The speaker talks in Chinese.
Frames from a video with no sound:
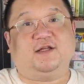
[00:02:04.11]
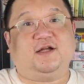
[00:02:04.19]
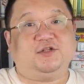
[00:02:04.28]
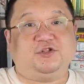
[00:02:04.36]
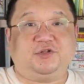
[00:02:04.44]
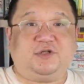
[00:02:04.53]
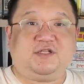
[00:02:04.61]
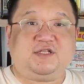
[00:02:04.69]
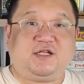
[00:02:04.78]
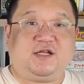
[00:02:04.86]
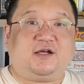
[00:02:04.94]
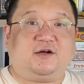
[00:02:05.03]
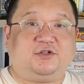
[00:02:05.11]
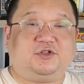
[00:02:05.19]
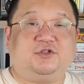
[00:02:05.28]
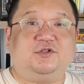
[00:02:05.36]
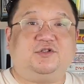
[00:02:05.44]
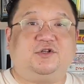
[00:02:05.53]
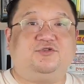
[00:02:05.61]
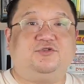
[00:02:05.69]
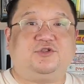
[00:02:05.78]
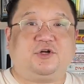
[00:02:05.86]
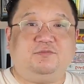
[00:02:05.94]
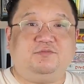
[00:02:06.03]
家吃了鸡蛋好吃就要
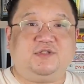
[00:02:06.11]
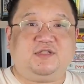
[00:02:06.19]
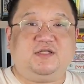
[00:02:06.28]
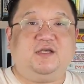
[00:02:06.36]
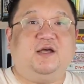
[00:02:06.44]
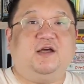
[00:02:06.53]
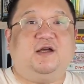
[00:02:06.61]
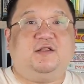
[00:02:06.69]
去找母鸡，